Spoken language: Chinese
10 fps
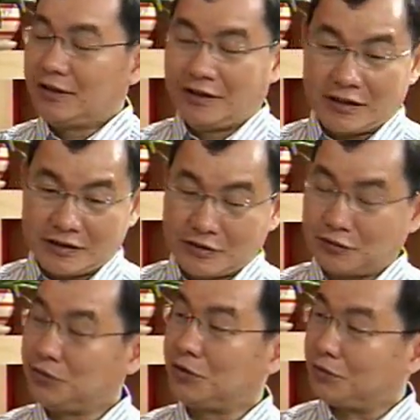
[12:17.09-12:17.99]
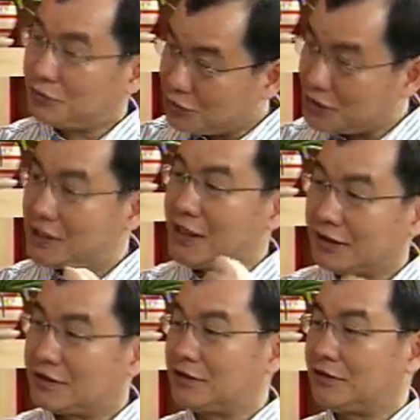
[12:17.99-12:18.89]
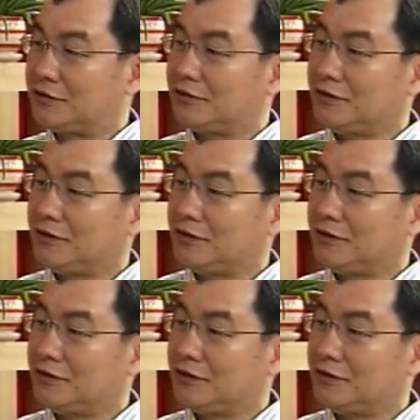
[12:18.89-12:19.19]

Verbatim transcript: 也是武统最强的时候。